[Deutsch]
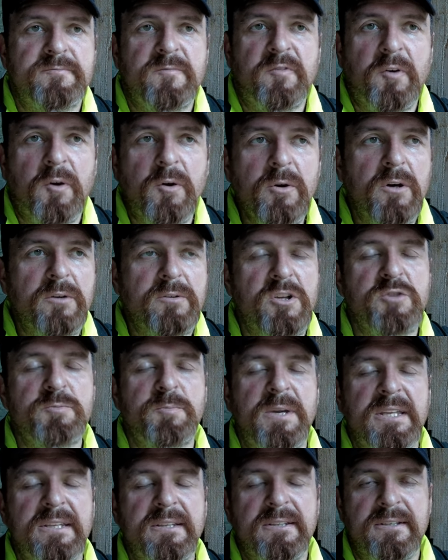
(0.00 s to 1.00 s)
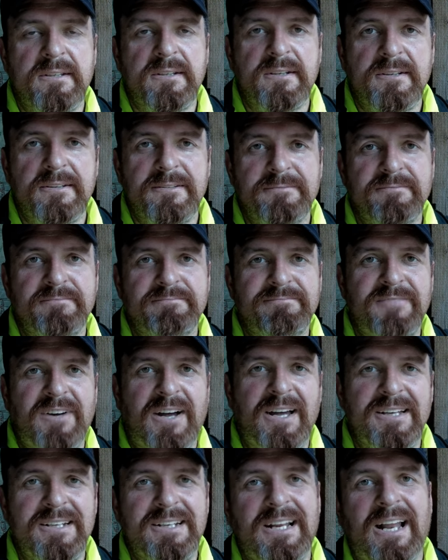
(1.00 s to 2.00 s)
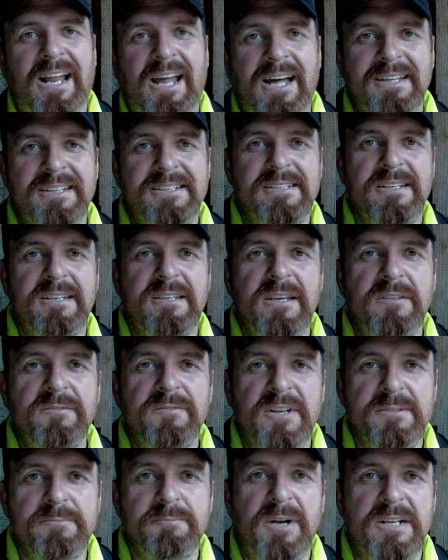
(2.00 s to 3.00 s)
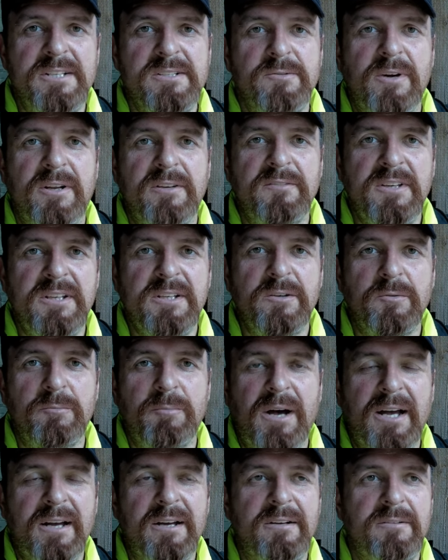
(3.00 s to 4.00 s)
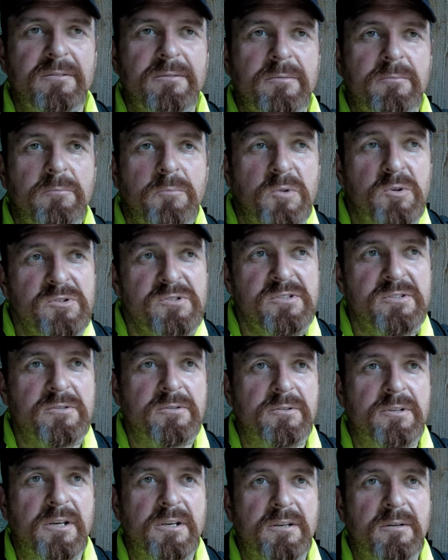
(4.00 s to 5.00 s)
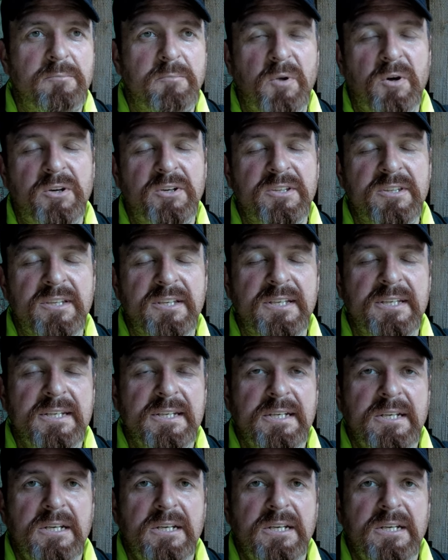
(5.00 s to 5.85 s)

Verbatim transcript: früher oder später war klar, dass ich irgendwann mal so ein Video machen muss oder möchte.